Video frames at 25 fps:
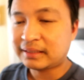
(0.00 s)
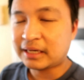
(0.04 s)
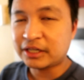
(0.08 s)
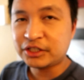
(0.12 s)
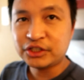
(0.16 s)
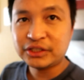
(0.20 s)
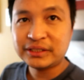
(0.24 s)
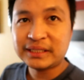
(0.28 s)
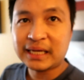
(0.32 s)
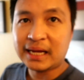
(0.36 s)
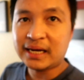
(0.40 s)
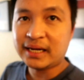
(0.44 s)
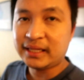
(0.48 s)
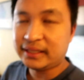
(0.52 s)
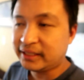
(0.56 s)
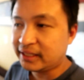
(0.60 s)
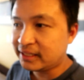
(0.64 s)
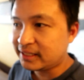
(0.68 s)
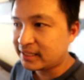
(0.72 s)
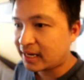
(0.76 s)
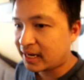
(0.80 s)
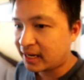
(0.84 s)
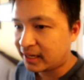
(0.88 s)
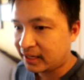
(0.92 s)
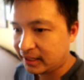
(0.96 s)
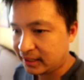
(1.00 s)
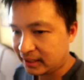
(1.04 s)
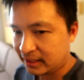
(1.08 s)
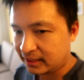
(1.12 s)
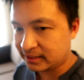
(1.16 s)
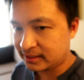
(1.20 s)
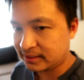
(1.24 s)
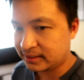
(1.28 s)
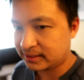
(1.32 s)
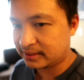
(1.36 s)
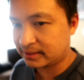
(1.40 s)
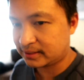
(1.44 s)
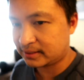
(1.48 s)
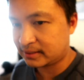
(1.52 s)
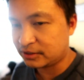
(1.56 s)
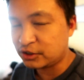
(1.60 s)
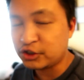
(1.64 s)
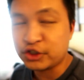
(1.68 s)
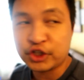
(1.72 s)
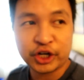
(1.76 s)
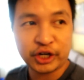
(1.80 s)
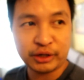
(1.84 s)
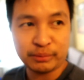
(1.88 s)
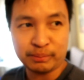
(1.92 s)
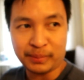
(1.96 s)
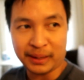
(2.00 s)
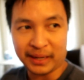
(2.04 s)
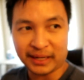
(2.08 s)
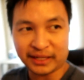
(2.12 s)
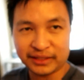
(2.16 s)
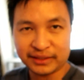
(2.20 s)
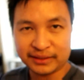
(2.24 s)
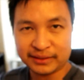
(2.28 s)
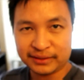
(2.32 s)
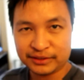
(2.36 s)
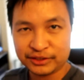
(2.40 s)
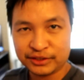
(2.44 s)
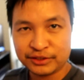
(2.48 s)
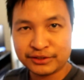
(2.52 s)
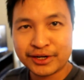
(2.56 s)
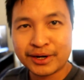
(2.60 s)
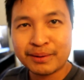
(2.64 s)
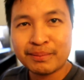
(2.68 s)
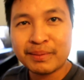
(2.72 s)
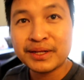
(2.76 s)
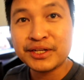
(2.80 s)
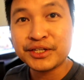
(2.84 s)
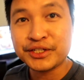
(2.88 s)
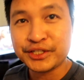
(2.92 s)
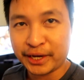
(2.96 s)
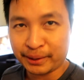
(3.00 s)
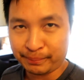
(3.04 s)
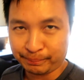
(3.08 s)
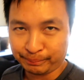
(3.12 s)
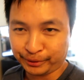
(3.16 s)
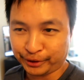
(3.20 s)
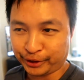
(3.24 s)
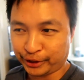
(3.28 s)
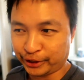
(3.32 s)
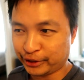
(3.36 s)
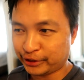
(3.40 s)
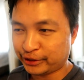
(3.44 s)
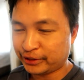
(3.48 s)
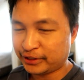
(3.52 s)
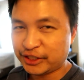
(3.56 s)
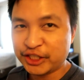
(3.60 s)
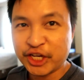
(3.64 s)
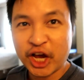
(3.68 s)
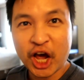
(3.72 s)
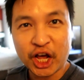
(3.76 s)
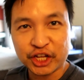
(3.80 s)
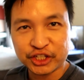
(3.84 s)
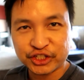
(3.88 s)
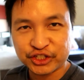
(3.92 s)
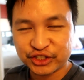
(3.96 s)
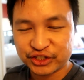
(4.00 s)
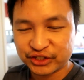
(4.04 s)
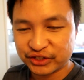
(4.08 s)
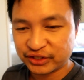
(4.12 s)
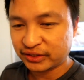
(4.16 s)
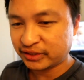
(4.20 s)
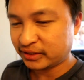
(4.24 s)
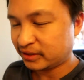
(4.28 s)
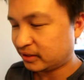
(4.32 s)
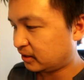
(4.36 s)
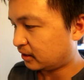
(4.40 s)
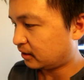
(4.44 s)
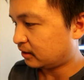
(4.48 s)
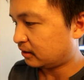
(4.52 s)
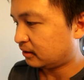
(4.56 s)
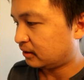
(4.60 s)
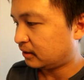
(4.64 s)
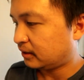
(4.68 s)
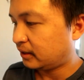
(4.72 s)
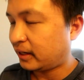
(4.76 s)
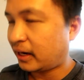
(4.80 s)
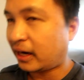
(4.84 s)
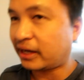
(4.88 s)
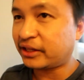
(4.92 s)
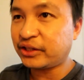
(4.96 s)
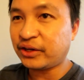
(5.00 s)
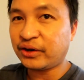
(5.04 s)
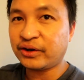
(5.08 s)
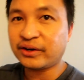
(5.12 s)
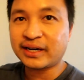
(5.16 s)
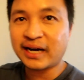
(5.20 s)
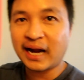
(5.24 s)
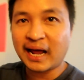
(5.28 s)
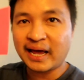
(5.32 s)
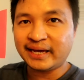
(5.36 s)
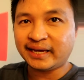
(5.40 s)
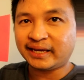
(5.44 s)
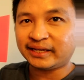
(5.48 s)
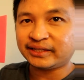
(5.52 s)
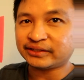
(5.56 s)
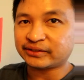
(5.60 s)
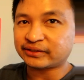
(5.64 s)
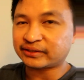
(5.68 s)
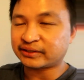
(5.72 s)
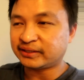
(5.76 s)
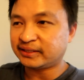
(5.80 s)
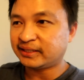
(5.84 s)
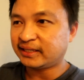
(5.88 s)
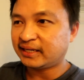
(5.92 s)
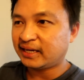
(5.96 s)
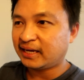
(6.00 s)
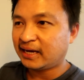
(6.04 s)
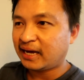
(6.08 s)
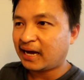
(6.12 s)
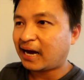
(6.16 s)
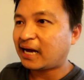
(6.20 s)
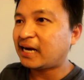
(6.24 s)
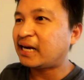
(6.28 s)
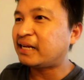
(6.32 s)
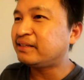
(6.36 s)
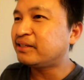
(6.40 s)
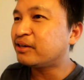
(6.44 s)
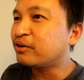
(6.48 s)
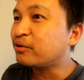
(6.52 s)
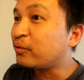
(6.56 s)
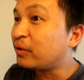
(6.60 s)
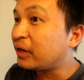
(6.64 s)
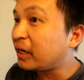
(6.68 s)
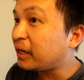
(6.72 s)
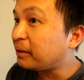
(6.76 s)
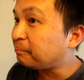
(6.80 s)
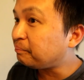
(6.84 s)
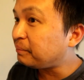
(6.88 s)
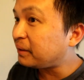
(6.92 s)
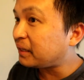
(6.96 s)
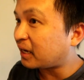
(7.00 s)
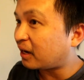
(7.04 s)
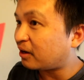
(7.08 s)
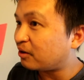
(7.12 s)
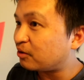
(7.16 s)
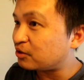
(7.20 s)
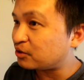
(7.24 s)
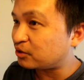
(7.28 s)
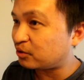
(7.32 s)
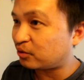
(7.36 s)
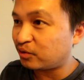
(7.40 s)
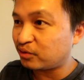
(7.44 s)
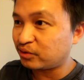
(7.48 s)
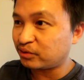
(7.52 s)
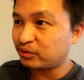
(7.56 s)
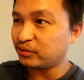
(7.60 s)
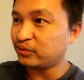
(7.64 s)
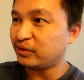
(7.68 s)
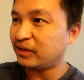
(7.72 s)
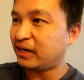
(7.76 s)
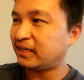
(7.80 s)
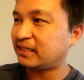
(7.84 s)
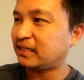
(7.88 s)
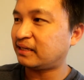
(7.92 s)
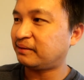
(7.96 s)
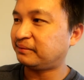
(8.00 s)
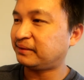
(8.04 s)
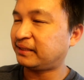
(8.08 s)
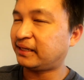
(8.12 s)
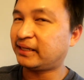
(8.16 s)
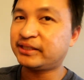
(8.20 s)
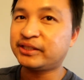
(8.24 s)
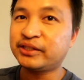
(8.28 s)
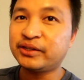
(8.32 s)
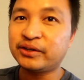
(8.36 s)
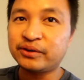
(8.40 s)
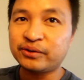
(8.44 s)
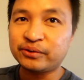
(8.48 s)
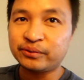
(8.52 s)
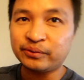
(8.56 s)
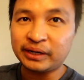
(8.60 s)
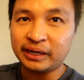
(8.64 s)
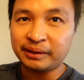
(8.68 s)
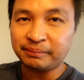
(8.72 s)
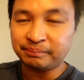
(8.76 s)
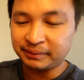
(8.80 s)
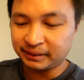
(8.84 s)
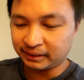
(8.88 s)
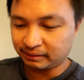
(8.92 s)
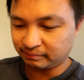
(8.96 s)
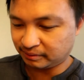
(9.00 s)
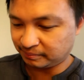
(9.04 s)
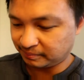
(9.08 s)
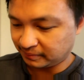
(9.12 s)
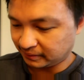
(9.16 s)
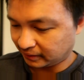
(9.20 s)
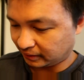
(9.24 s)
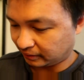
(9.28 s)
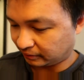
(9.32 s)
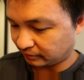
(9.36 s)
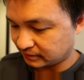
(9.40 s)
Nationality niya is German. German Shepherd. Chas! Ito, Ryan, no? Oh. Alam niyo, kulay pink ang gusto kong kulay. Sabi niya, ito, kulay pink bibigyan.